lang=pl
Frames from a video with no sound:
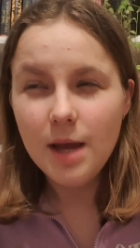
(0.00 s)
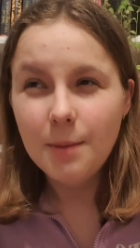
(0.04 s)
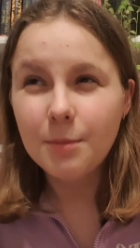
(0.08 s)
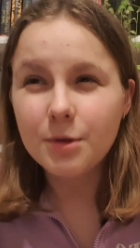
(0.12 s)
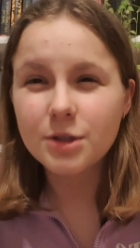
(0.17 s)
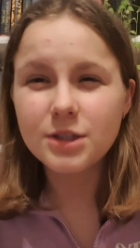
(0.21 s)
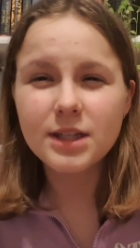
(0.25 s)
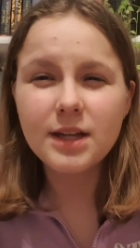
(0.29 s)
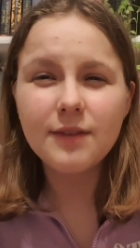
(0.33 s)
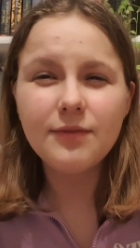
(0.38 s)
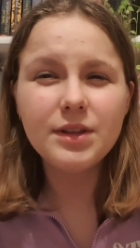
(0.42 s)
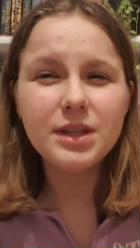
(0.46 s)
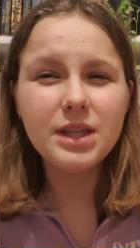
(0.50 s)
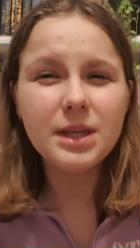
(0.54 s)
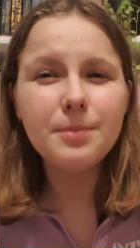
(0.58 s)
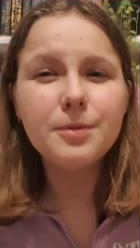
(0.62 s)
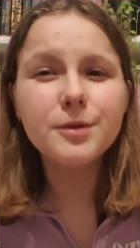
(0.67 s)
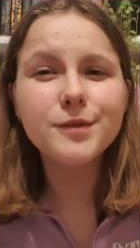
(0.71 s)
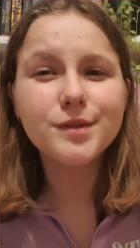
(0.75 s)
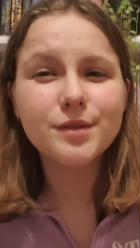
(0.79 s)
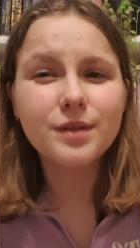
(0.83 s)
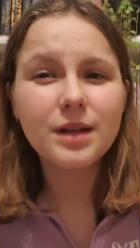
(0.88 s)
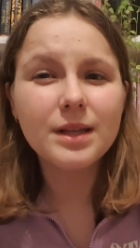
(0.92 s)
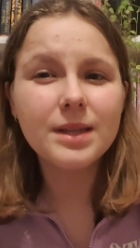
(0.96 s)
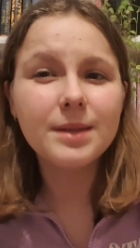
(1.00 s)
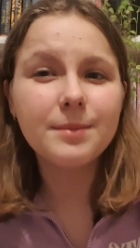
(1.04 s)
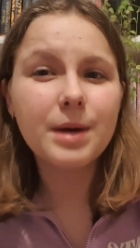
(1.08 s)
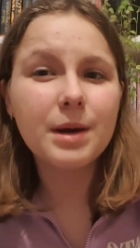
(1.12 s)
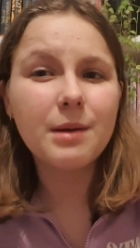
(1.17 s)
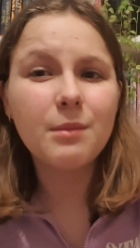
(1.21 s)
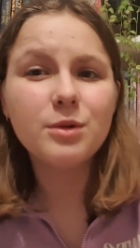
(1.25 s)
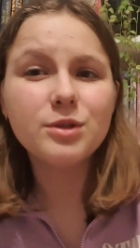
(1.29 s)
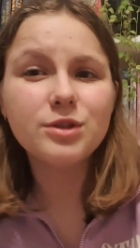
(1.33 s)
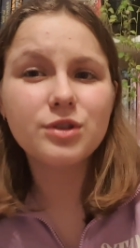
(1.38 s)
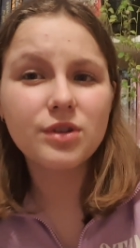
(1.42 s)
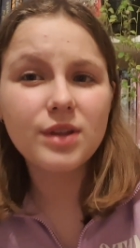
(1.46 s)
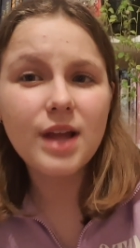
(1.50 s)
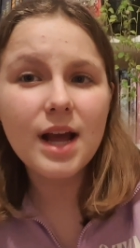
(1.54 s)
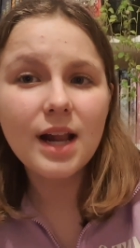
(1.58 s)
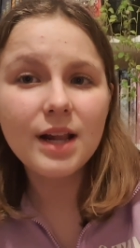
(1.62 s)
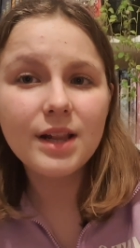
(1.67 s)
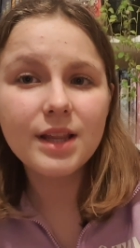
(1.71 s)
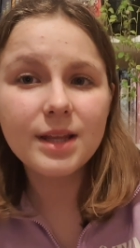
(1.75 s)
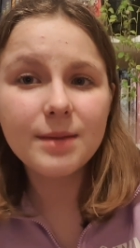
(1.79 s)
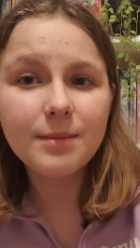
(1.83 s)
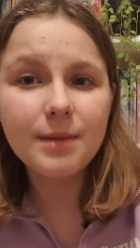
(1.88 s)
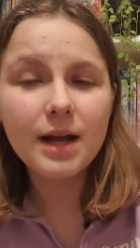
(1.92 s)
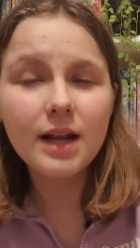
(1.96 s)
Może nawet nie pod względem
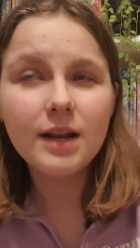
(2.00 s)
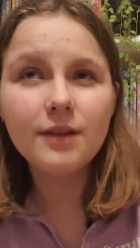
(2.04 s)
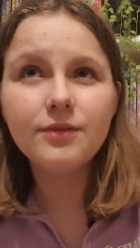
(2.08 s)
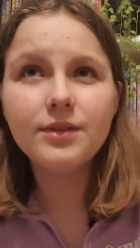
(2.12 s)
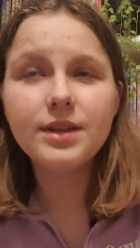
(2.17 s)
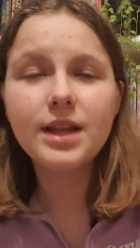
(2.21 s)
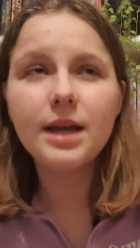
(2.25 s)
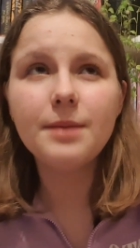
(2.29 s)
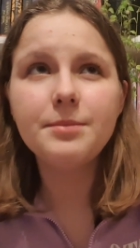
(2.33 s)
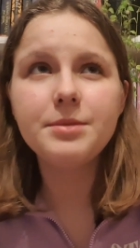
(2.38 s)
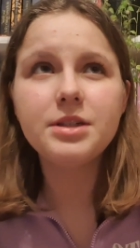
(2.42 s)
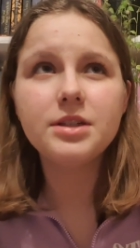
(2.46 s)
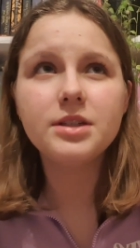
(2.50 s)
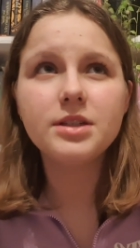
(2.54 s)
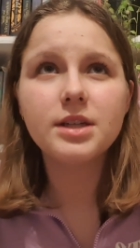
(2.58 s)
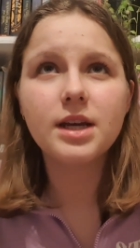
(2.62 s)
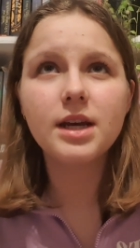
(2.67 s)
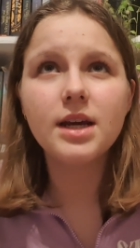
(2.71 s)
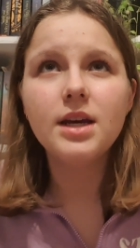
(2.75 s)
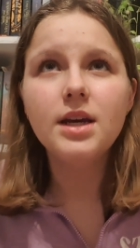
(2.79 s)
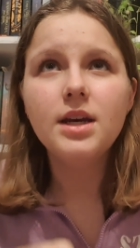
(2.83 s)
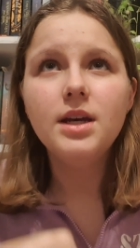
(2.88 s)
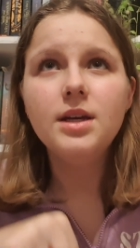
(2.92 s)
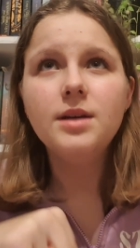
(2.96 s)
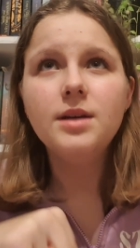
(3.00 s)
emocjonalnym, ale wydaje mi się, że